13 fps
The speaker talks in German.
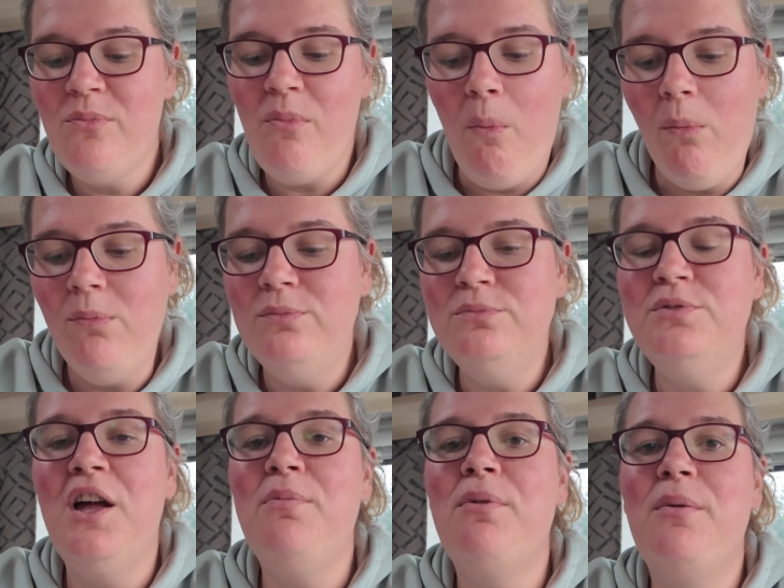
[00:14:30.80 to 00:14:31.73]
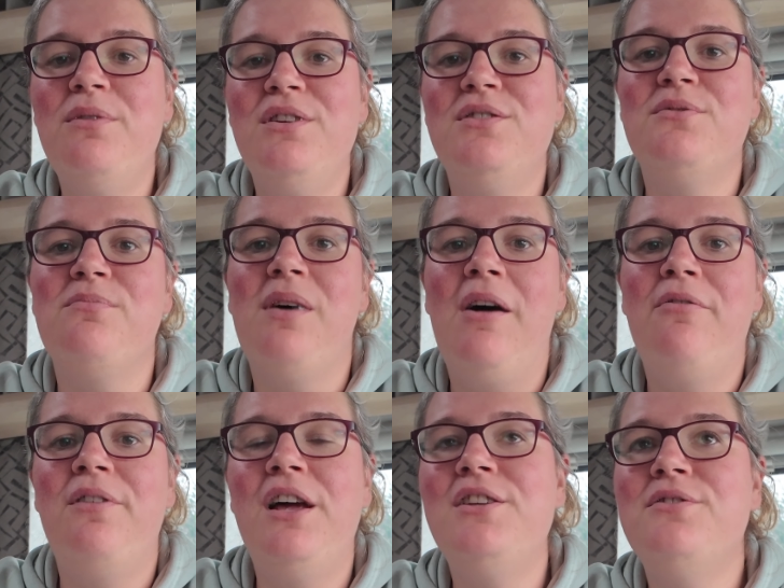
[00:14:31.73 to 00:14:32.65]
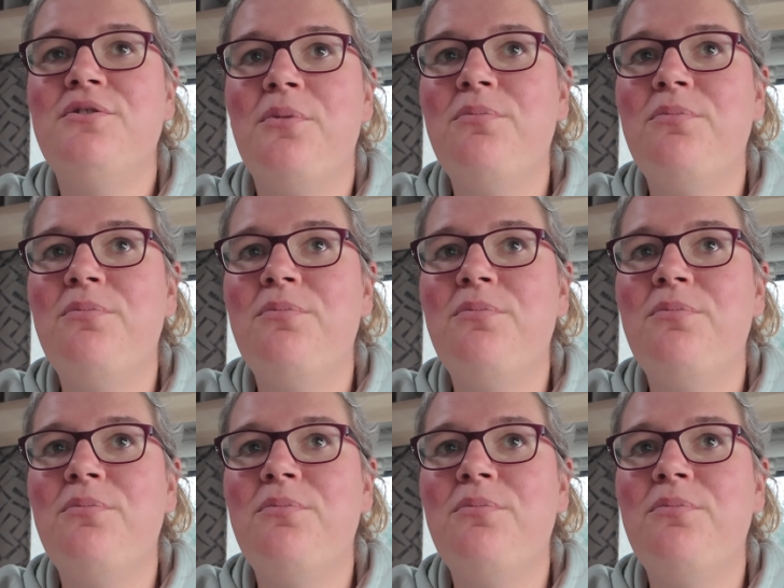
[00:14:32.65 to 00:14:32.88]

10! Vielleicht beim nächsten Mal. Vielleicht noch ein